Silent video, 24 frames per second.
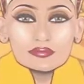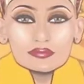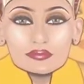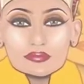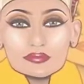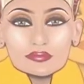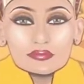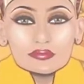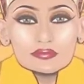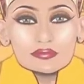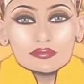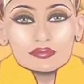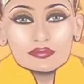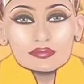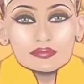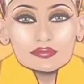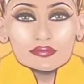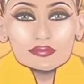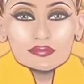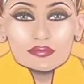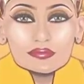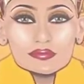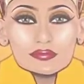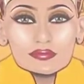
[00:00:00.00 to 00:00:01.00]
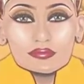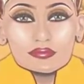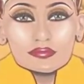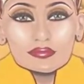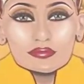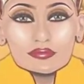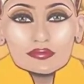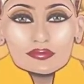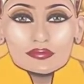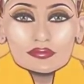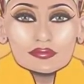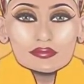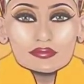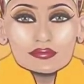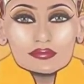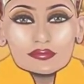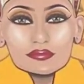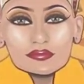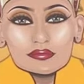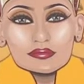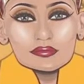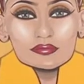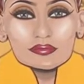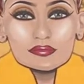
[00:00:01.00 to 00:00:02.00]
canario, como naranjoso.
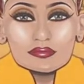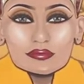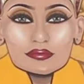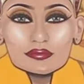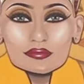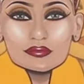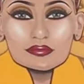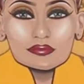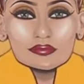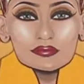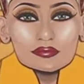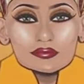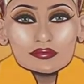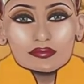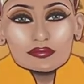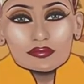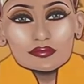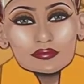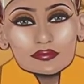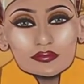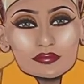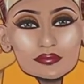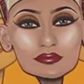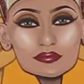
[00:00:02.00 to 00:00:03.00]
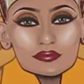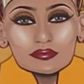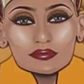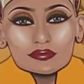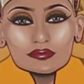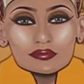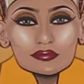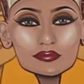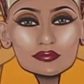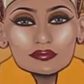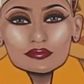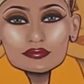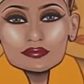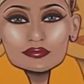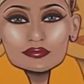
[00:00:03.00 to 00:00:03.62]
La verdad no tengo presente